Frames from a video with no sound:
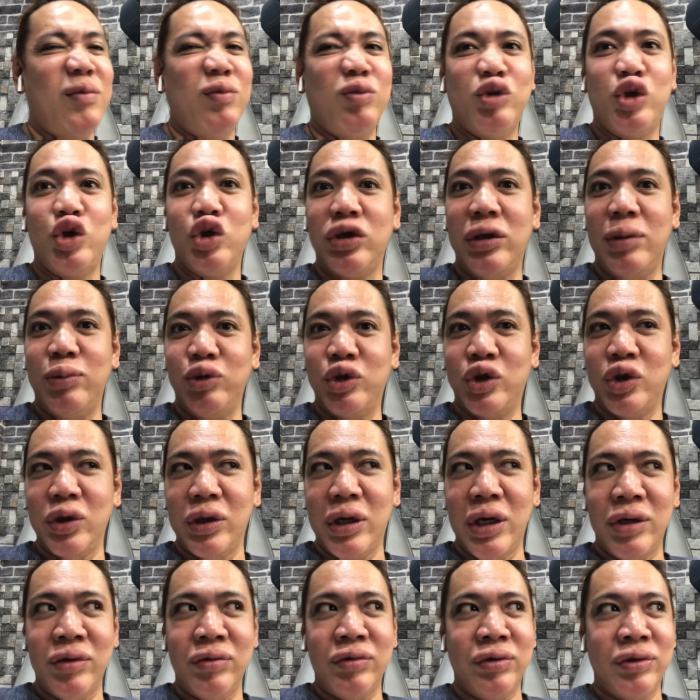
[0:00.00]
Busog na busog
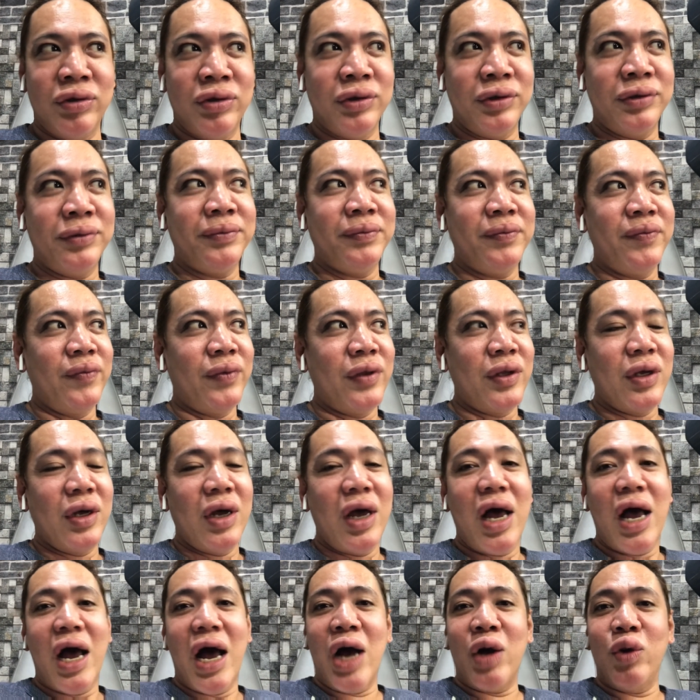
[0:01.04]
ako.
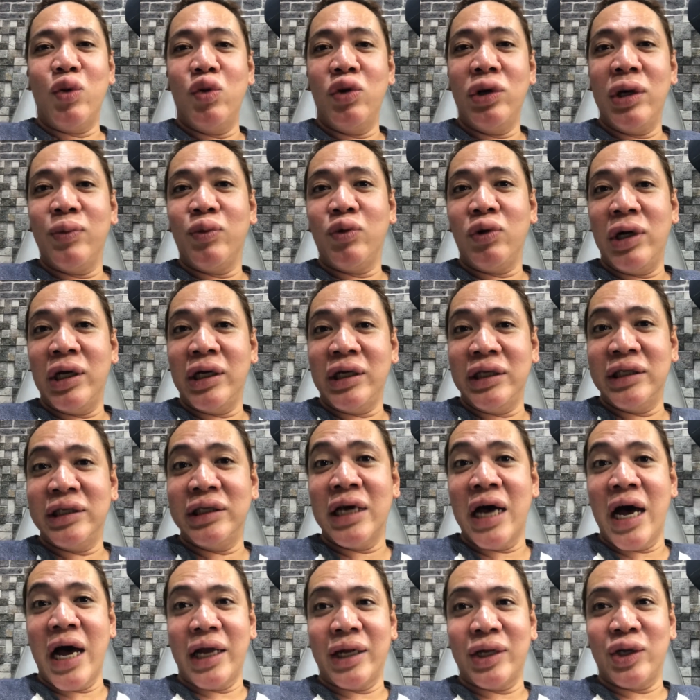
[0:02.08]
Ang ulam ko lang
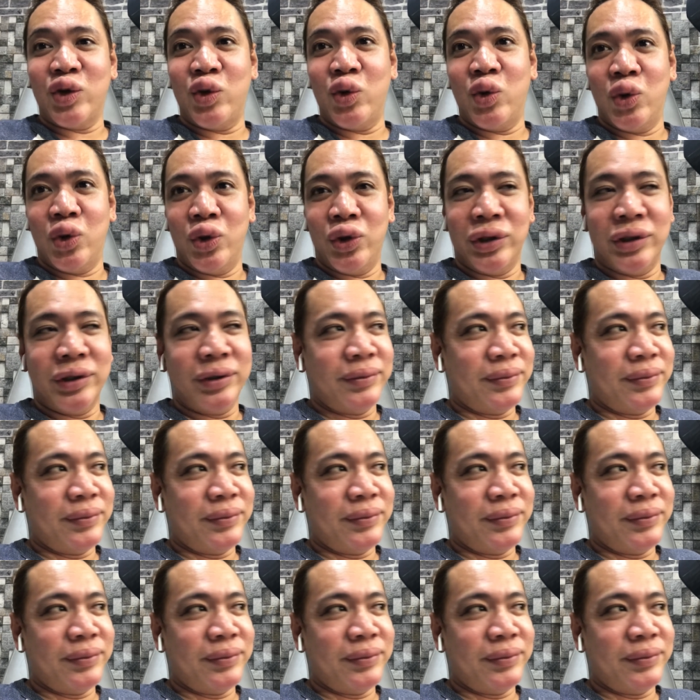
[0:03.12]
is hotdog.